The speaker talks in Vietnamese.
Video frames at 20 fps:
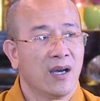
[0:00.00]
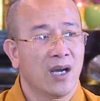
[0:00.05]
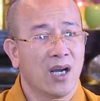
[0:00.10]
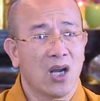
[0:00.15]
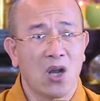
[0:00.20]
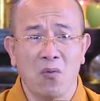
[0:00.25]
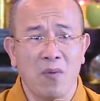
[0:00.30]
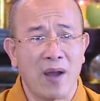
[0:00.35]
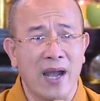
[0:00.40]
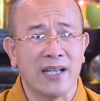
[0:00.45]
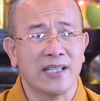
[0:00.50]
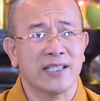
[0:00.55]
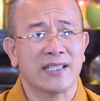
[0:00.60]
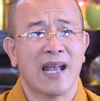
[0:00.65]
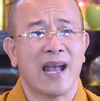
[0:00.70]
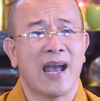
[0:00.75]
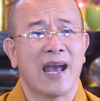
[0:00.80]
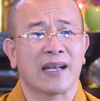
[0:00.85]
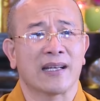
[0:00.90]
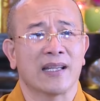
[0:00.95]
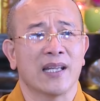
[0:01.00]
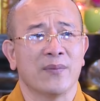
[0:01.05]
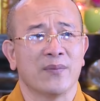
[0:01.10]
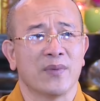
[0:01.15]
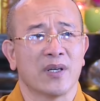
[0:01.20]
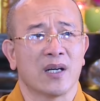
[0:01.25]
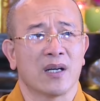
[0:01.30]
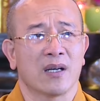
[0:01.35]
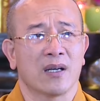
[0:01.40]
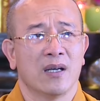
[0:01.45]
không ai gia hạn thêm
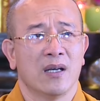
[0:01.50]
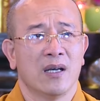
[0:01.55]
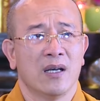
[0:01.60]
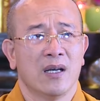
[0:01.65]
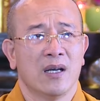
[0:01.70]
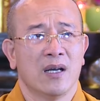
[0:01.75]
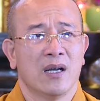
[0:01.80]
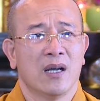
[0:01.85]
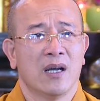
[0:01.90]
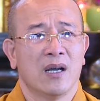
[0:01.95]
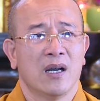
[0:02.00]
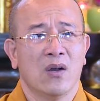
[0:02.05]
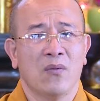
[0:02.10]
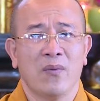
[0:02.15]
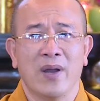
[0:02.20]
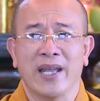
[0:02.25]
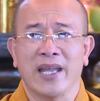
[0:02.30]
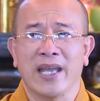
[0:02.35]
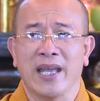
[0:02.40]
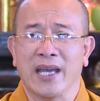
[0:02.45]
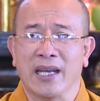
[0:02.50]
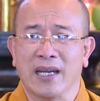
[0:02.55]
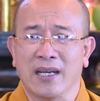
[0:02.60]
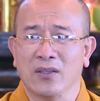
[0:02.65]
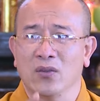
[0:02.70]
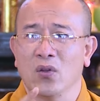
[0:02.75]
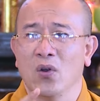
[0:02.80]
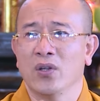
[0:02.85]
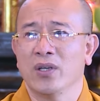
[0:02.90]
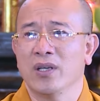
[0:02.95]
được không ai hẹn
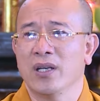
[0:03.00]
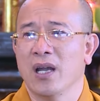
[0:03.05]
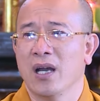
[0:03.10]
là thôi